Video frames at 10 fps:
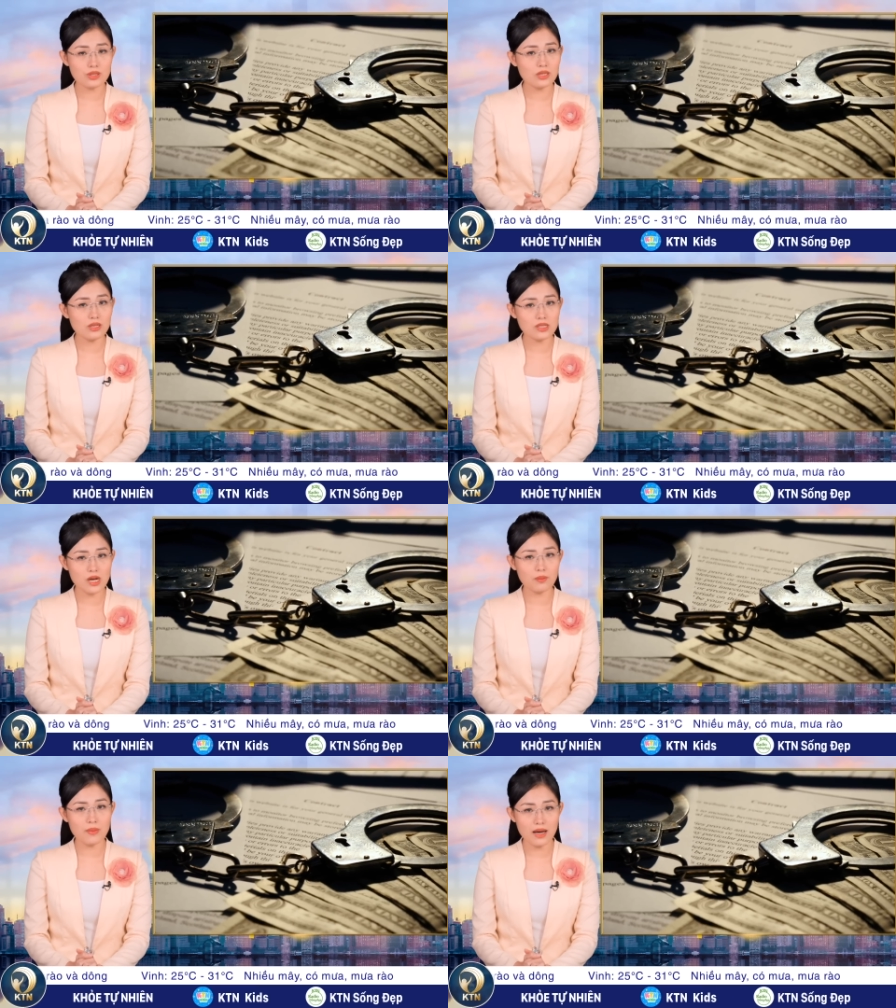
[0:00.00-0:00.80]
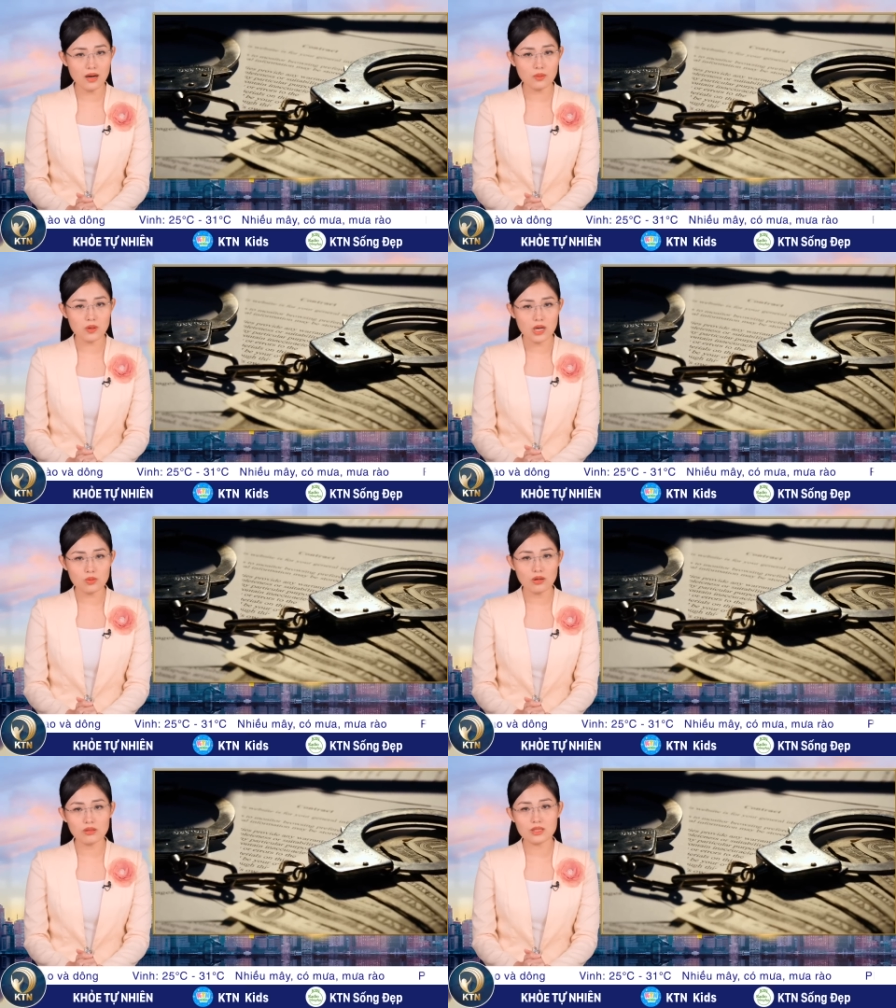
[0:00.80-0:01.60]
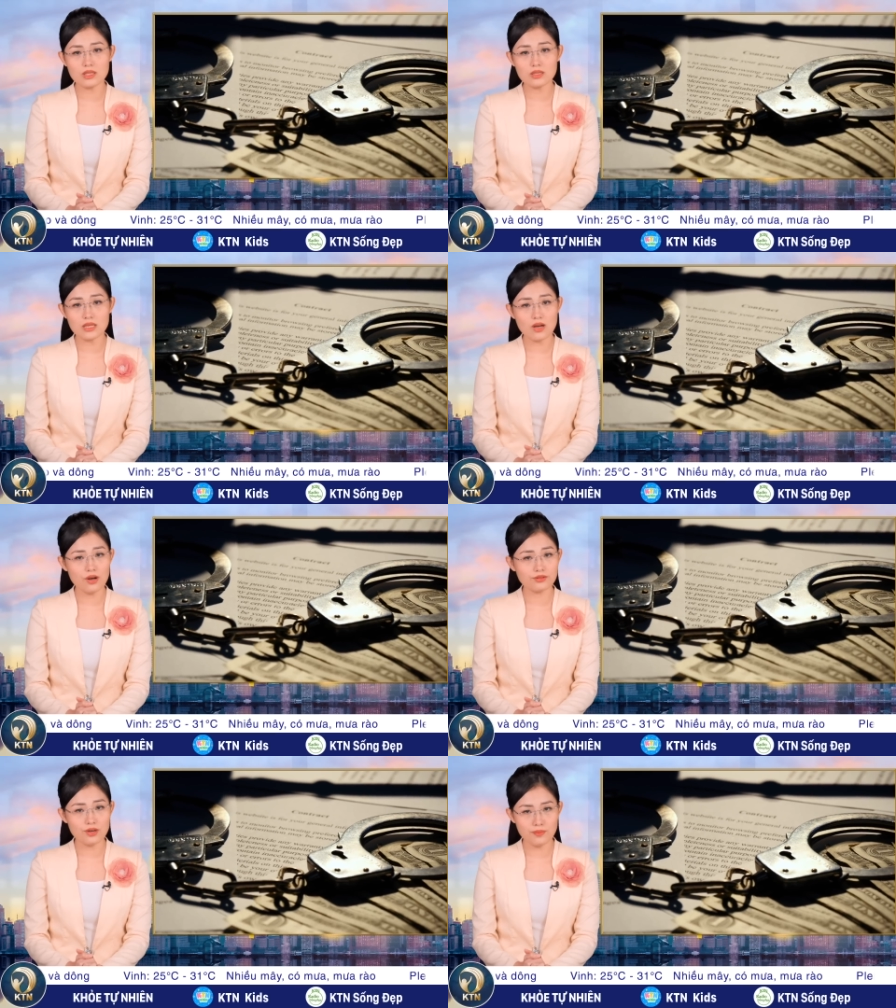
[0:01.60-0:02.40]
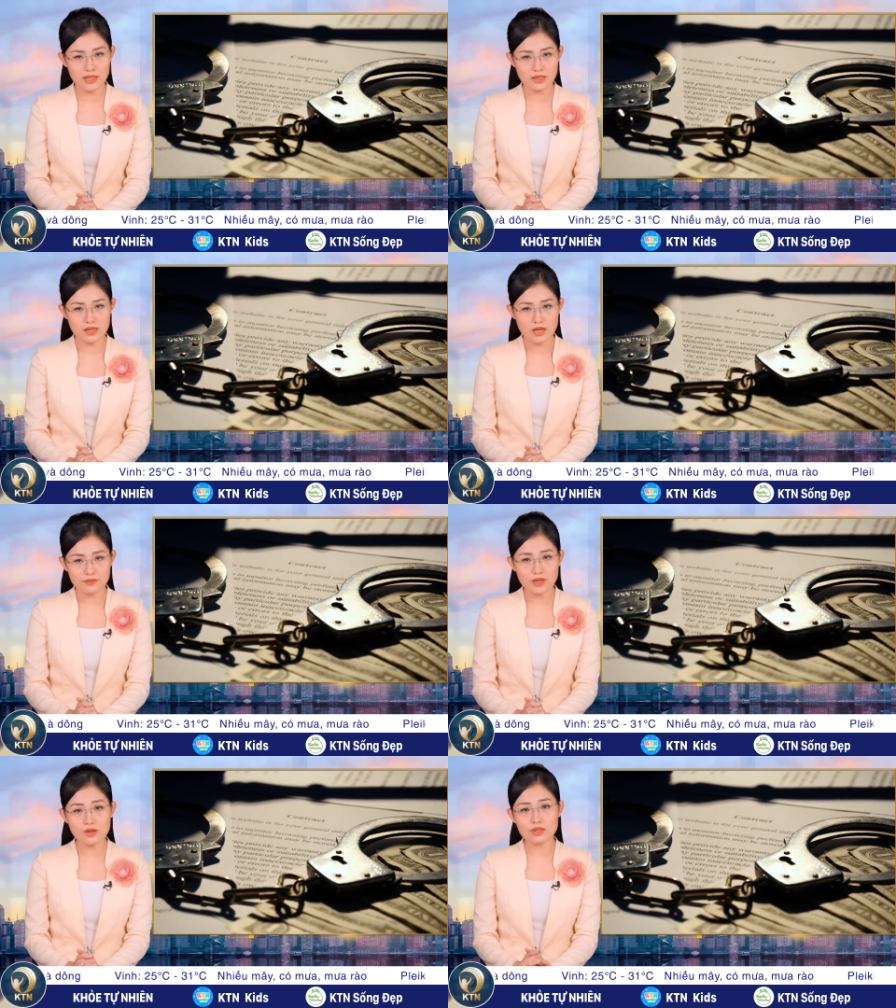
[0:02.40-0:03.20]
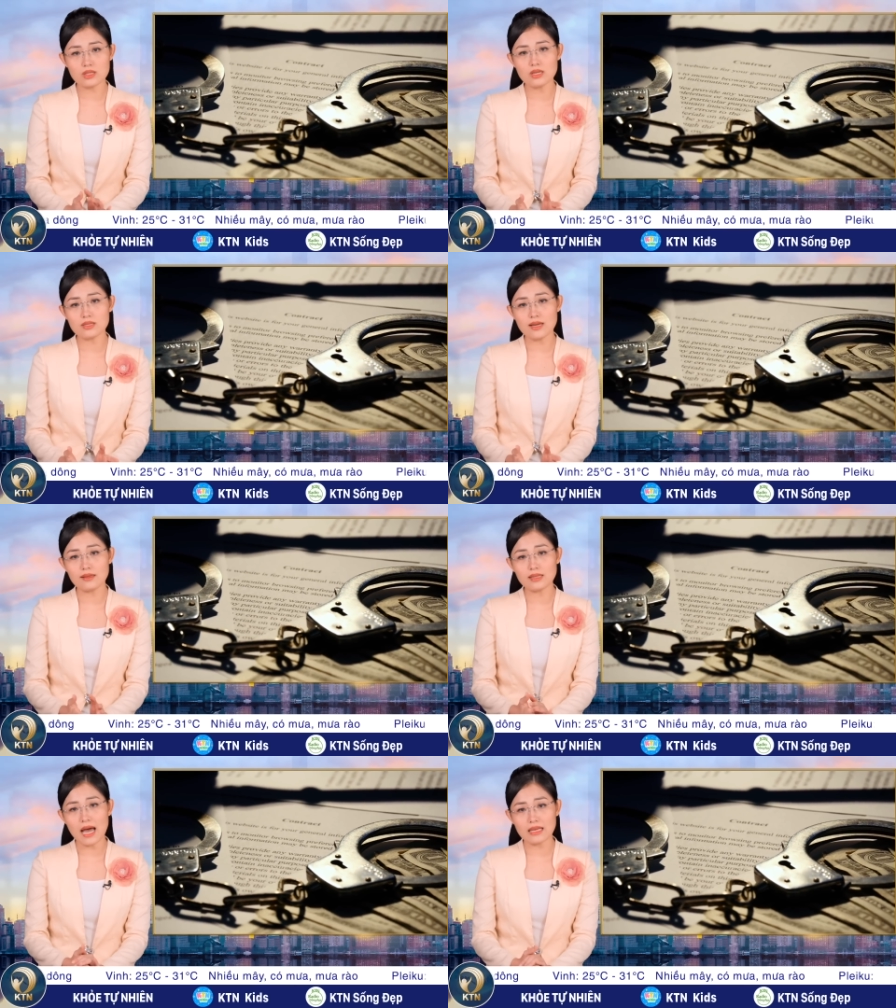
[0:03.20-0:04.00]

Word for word: sư Trần Bá Học, đoàn luật sư Sài Gòn cho biết, phía luật sư sở tại